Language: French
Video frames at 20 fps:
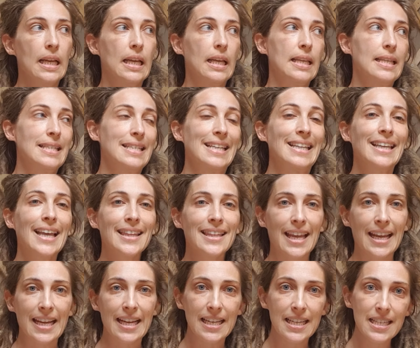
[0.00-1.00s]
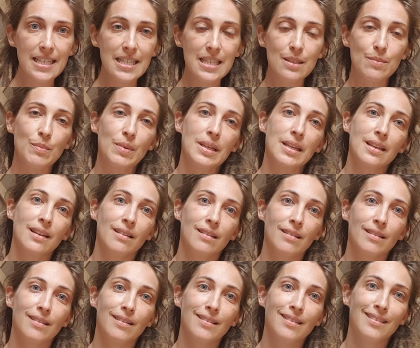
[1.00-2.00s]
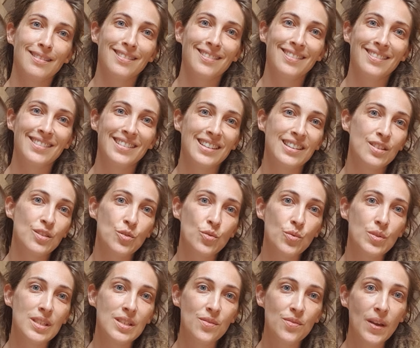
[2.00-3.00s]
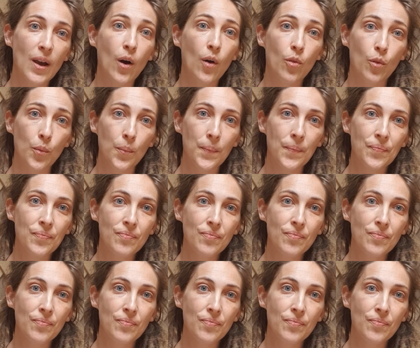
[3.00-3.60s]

et ces cataclysmes sous différents noms.